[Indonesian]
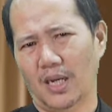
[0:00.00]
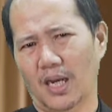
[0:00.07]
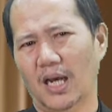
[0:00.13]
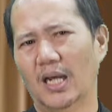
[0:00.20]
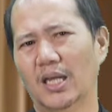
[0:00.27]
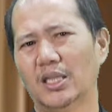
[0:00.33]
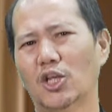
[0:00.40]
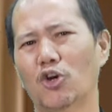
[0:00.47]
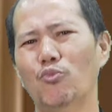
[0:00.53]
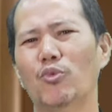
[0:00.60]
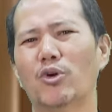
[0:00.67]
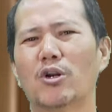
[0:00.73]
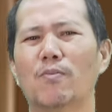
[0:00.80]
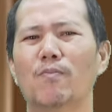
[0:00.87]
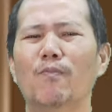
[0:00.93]
atau
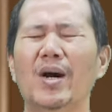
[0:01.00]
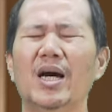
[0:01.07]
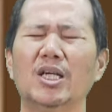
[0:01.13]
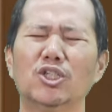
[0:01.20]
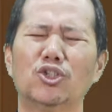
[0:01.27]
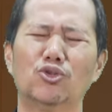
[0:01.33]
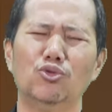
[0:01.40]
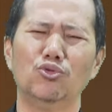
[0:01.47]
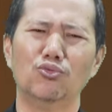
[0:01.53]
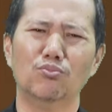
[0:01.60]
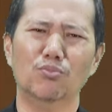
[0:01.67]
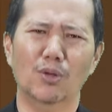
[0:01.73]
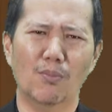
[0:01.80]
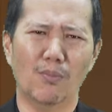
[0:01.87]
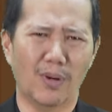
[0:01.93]
bermaksud
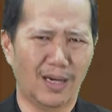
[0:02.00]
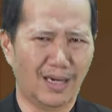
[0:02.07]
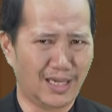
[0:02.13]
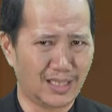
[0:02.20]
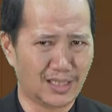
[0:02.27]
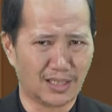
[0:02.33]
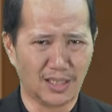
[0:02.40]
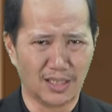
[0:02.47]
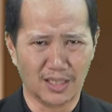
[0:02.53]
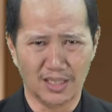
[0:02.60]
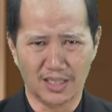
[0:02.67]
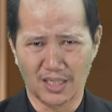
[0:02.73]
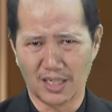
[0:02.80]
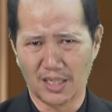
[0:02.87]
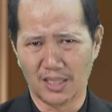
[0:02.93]
membalaskan
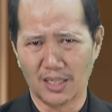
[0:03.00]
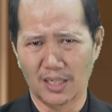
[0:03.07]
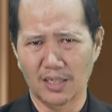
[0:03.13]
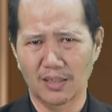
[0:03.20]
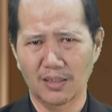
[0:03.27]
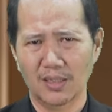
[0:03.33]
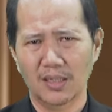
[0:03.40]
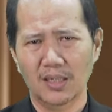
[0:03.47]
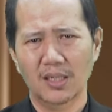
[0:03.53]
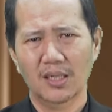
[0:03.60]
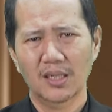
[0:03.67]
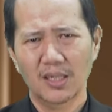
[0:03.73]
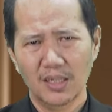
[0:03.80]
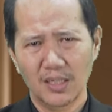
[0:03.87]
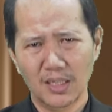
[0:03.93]
kejahatan
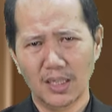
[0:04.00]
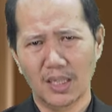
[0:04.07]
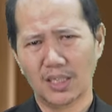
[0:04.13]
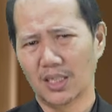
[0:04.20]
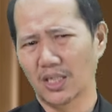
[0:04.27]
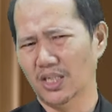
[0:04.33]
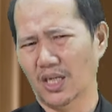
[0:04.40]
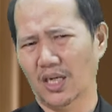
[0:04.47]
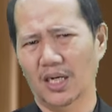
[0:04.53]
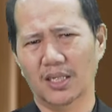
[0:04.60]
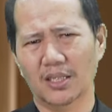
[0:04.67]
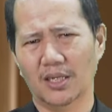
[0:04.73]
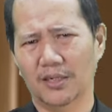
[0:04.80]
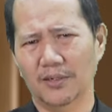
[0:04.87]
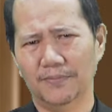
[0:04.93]
dengan
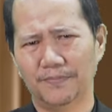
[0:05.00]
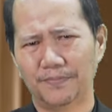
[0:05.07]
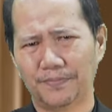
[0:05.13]
kejahatan